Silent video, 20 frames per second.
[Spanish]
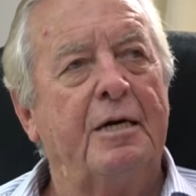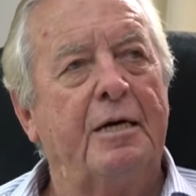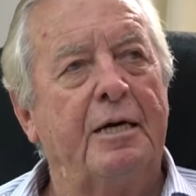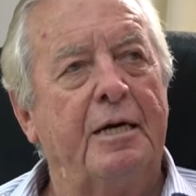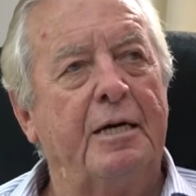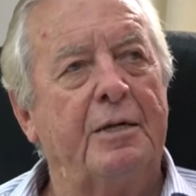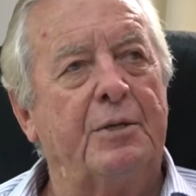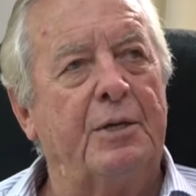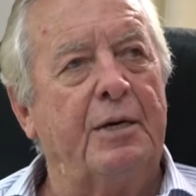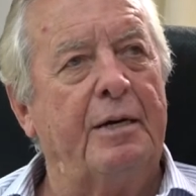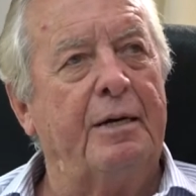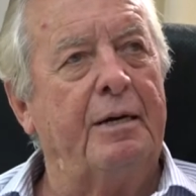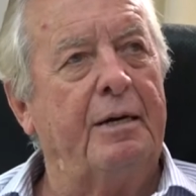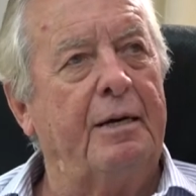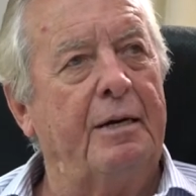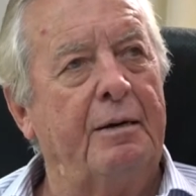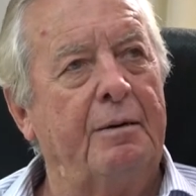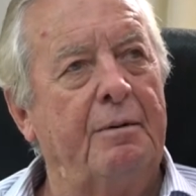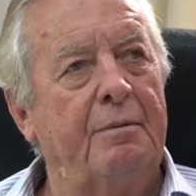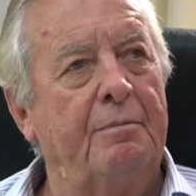
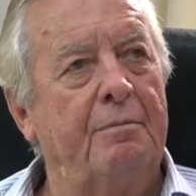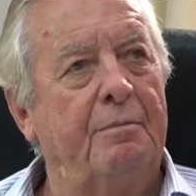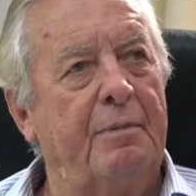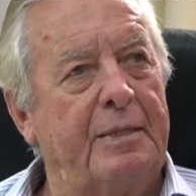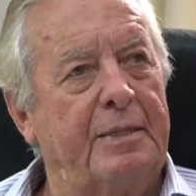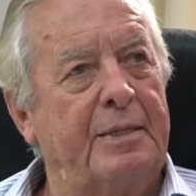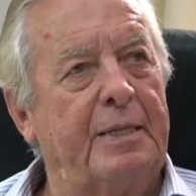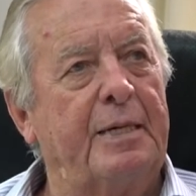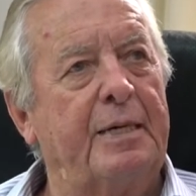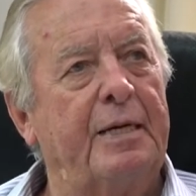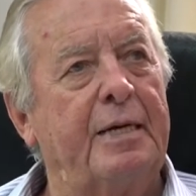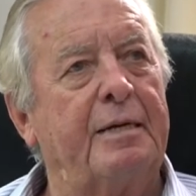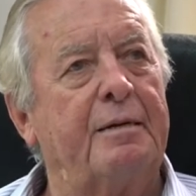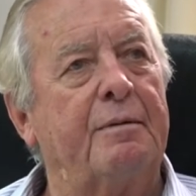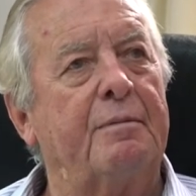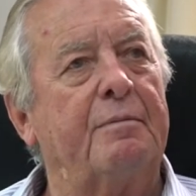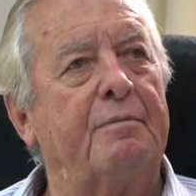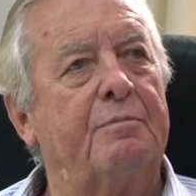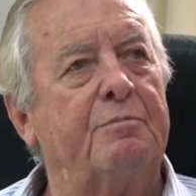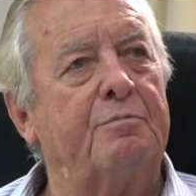este,
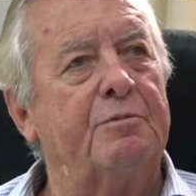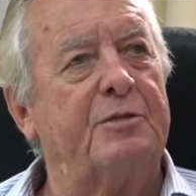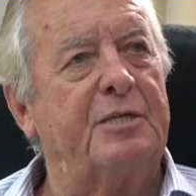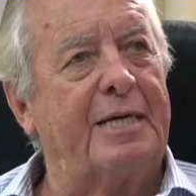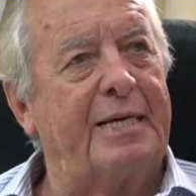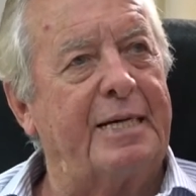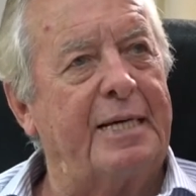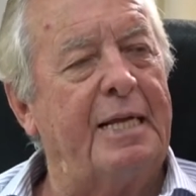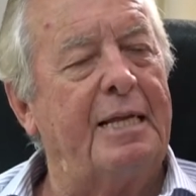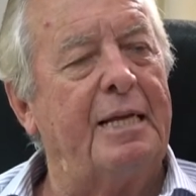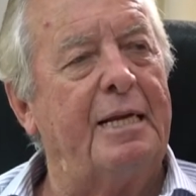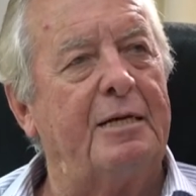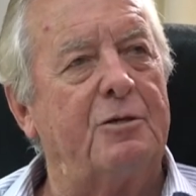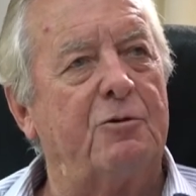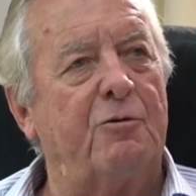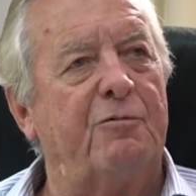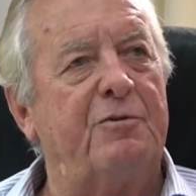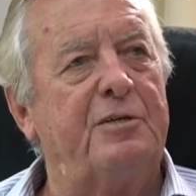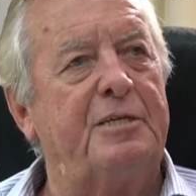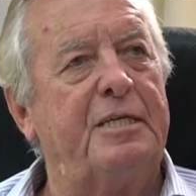mantener cerradas
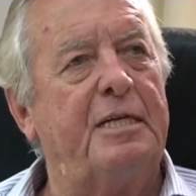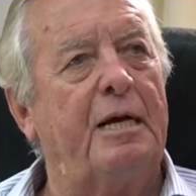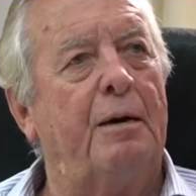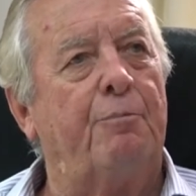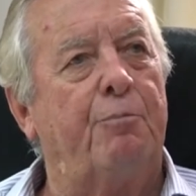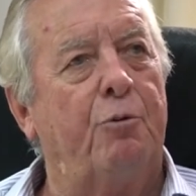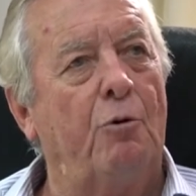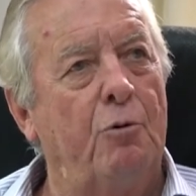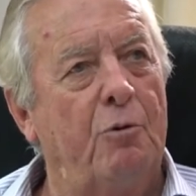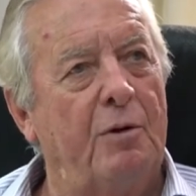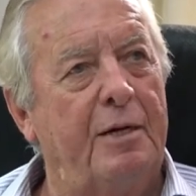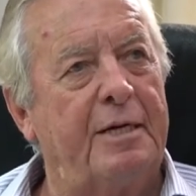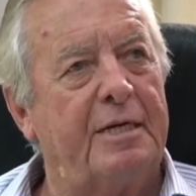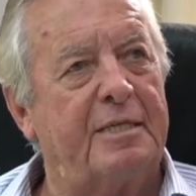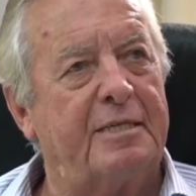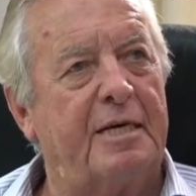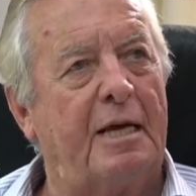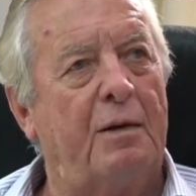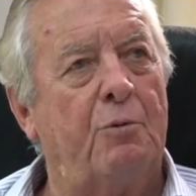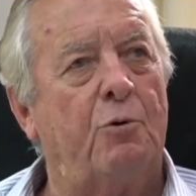las oficinas
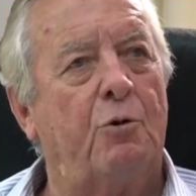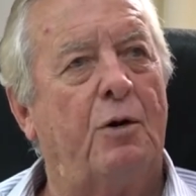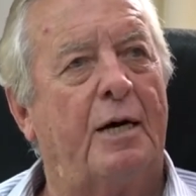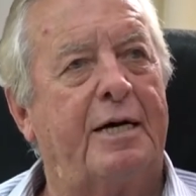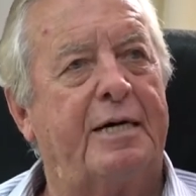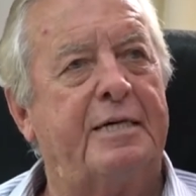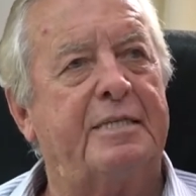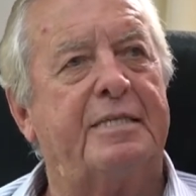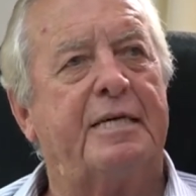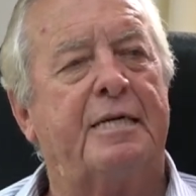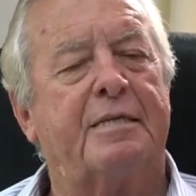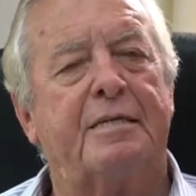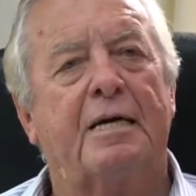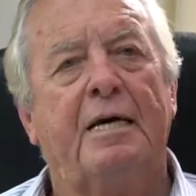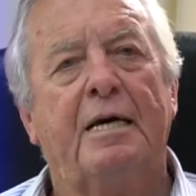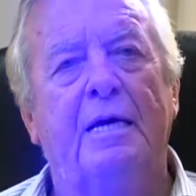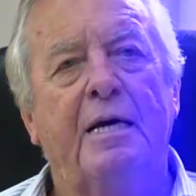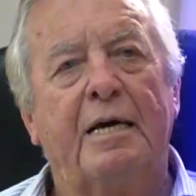públicas, salvo aquellas